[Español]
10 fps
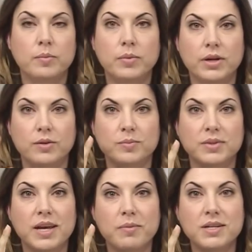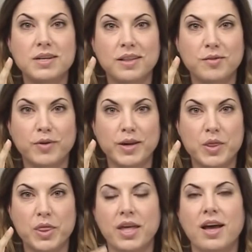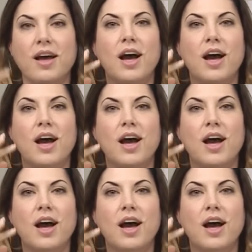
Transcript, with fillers: Bueno, ya veis la diferencia.